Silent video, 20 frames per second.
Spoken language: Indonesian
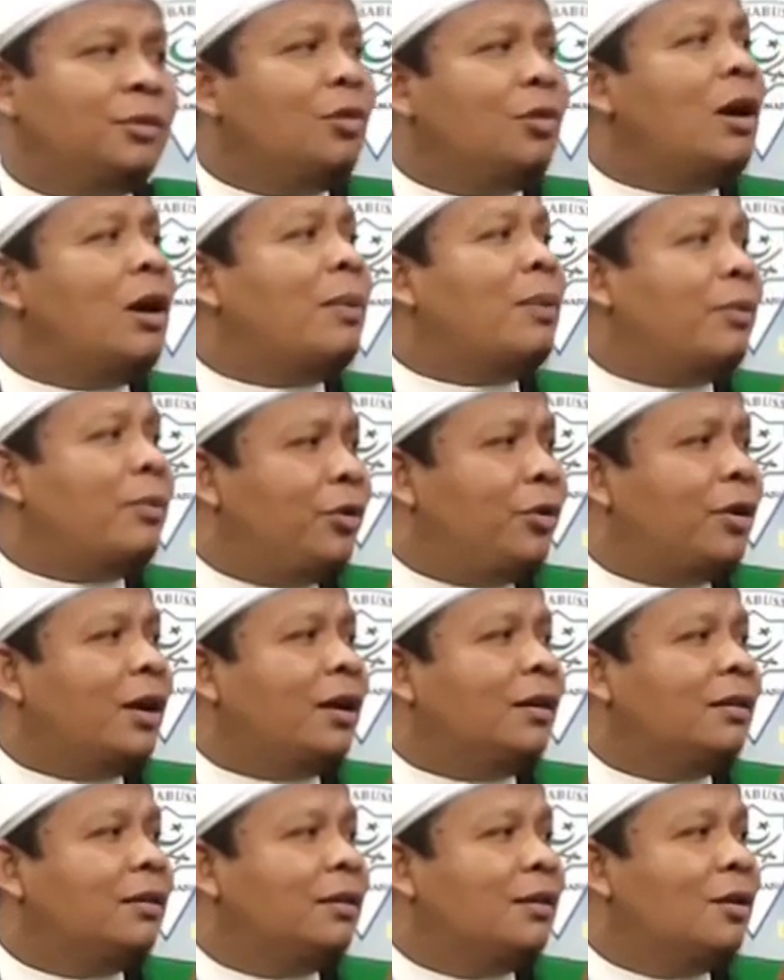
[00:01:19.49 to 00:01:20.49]
Betul nggak Pak
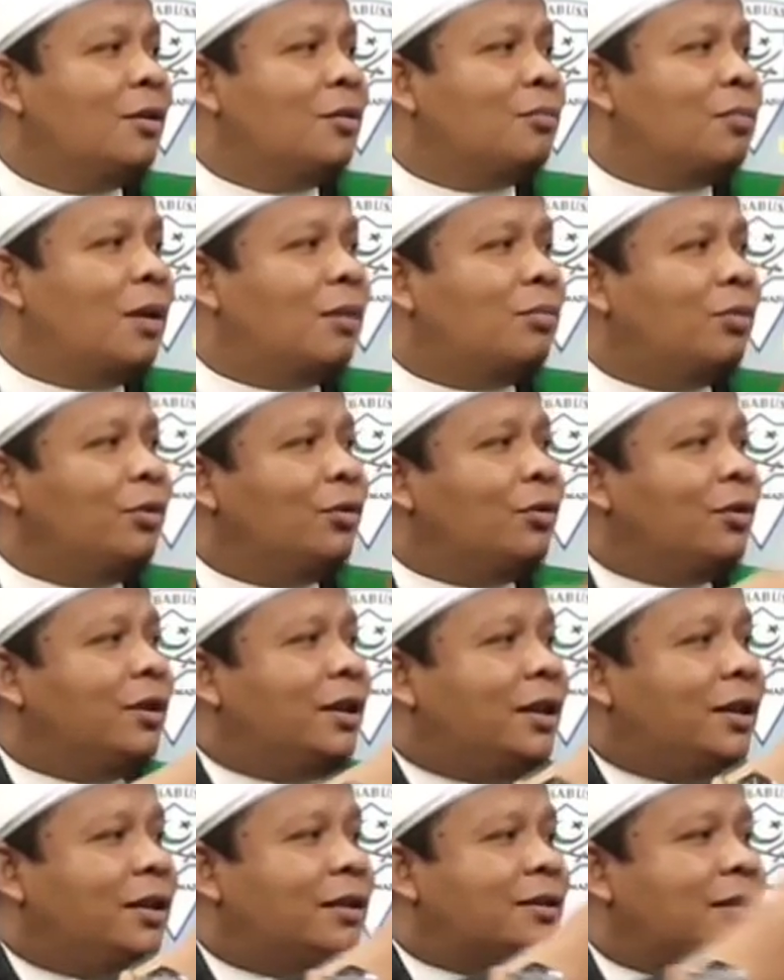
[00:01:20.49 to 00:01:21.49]
Buyung ya? Pak
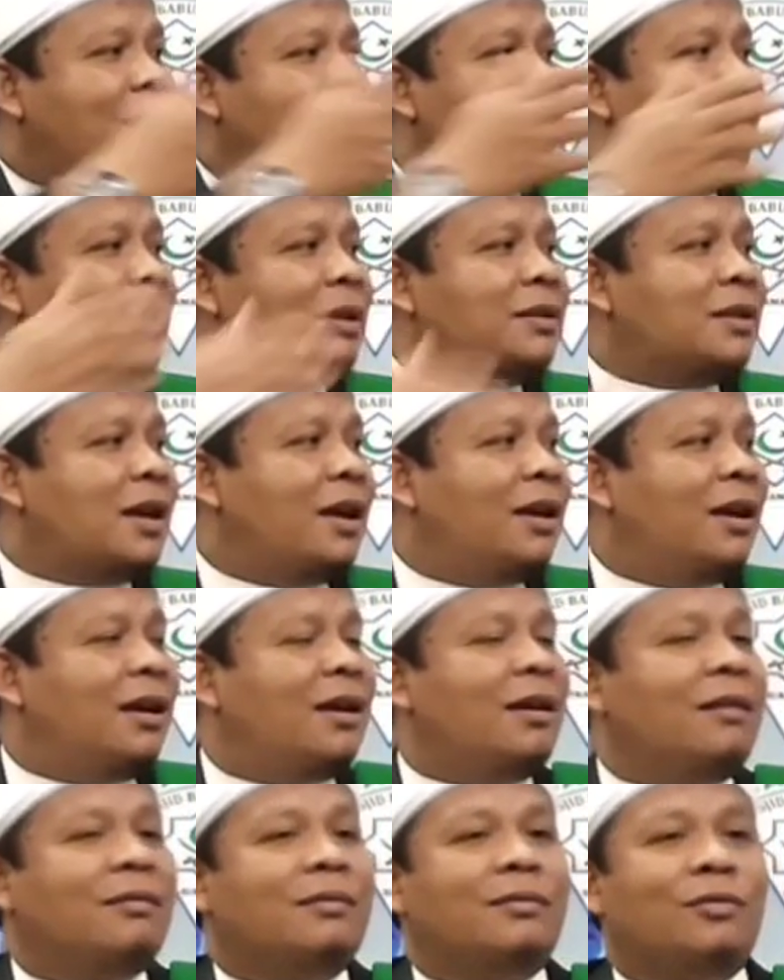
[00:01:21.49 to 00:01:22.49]
Buyung ini sahabat
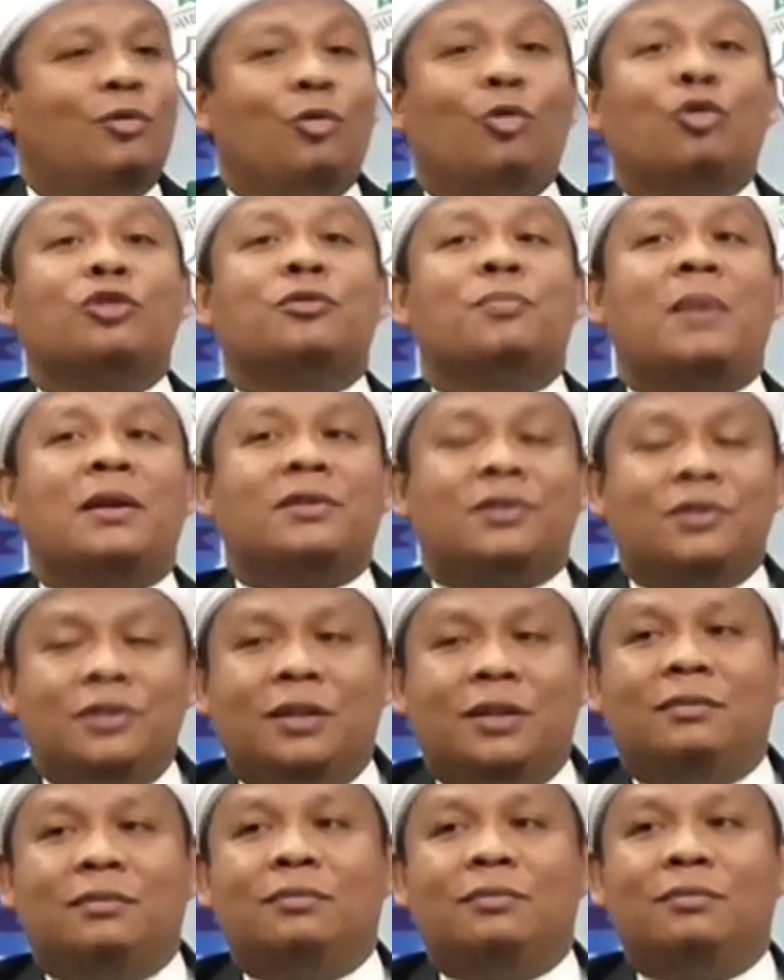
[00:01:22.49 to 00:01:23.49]
saya ngurus
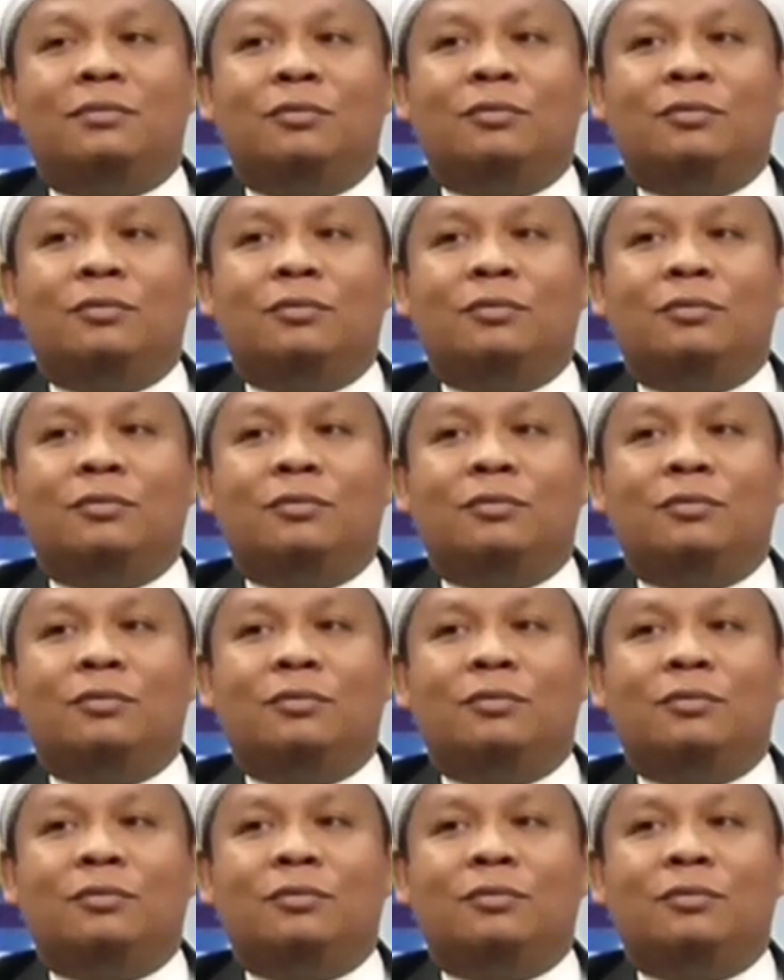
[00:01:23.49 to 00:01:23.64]
masjid.